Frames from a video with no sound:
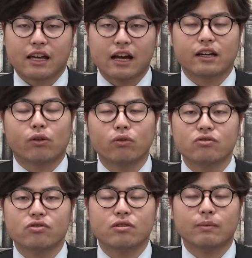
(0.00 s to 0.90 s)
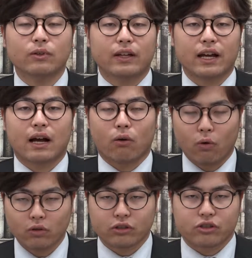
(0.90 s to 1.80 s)
やはり論述問題が
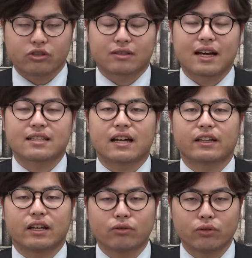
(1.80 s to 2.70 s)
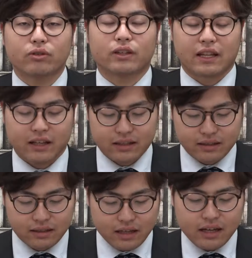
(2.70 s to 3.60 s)
多く出題されているという点で
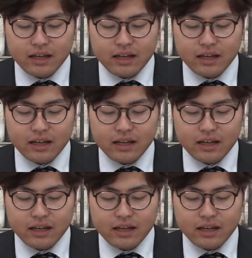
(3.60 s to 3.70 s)
す。